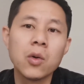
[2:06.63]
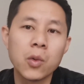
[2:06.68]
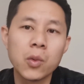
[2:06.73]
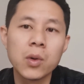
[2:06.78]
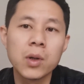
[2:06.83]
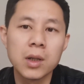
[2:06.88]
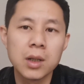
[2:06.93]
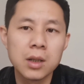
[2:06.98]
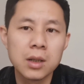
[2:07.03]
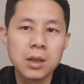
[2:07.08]

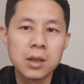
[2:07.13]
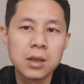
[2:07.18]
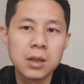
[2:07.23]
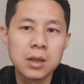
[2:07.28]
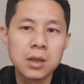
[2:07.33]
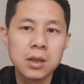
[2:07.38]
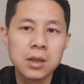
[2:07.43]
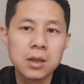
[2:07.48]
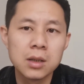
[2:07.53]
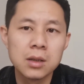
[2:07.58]
会
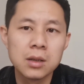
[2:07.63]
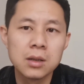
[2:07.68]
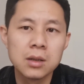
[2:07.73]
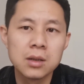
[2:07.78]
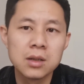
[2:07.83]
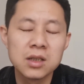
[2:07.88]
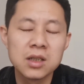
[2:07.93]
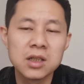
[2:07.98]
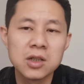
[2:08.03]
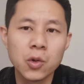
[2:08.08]

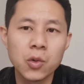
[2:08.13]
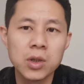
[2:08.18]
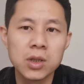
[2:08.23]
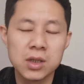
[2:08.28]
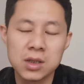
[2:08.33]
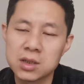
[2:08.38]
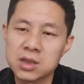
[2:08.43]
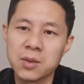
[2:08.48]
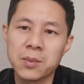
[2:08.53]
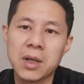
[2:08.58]

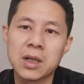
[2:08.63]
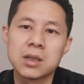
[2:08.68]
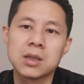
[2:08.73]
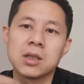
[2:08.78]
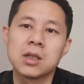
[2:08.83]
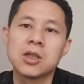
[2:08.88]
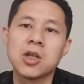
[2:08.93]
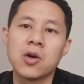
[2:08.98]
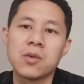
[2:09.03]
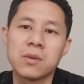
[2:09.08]
会什么
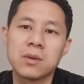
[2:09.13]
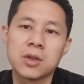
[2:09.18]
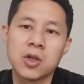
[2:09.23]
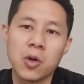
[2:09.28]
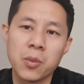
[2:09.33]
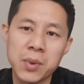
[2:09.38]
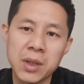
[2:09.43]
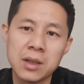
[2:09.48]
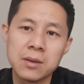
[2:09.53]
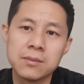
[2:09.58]
得脑
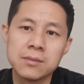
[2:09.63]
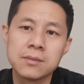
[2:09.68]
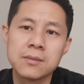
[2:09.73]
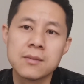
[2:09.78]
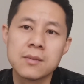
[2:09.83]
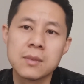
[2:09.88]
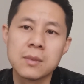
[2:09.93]
脑病、